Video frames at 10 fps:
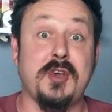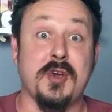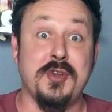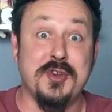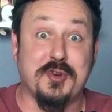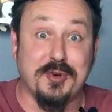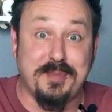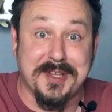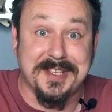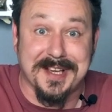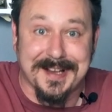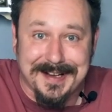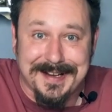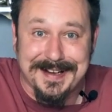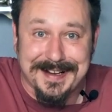ее и не купите.
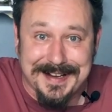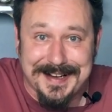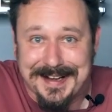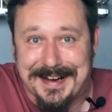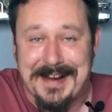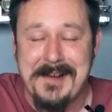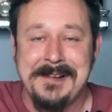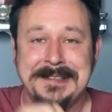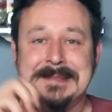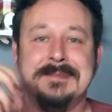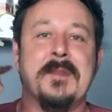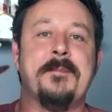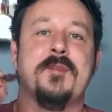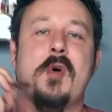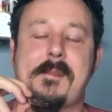Ха -ха -ха
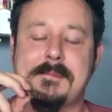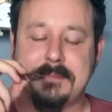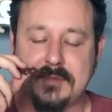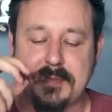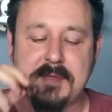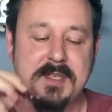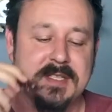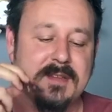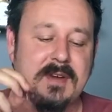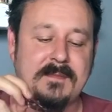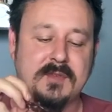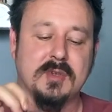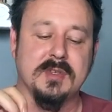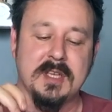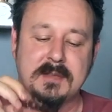но, в общем, если вам
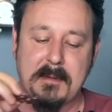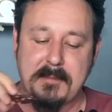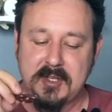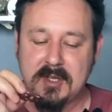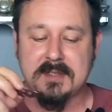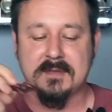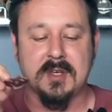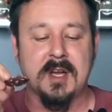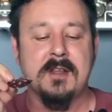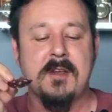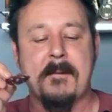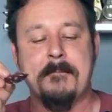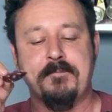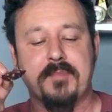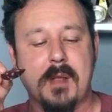вдруг где-то попадется, вдруг они ее
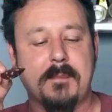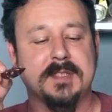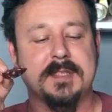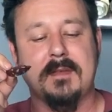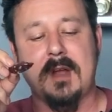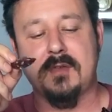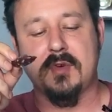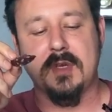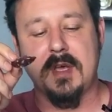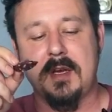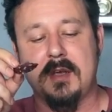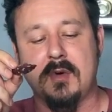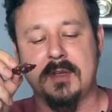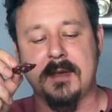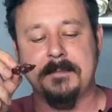поставляют в другие
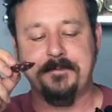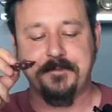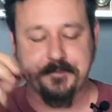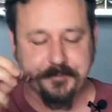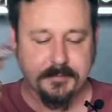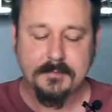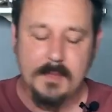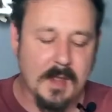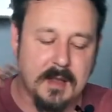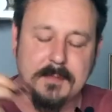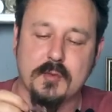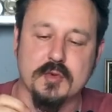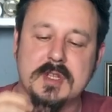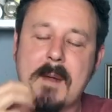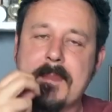регионы, это
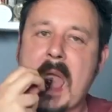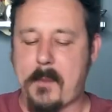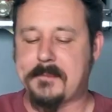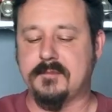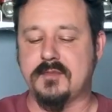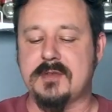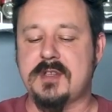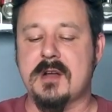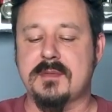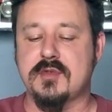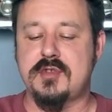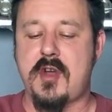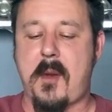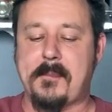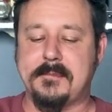вкусно. Во всяком
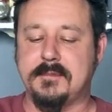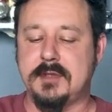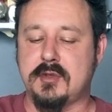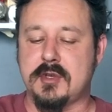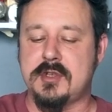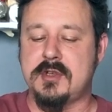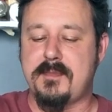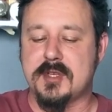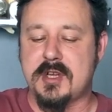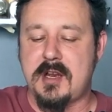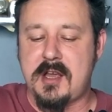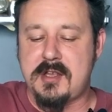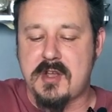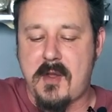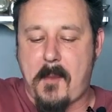случае, вы точно не
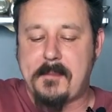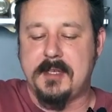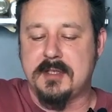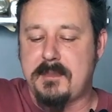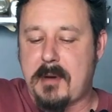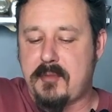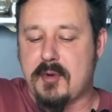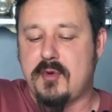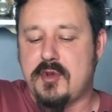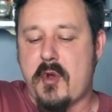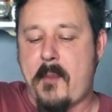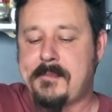пожалеете, если попробуете.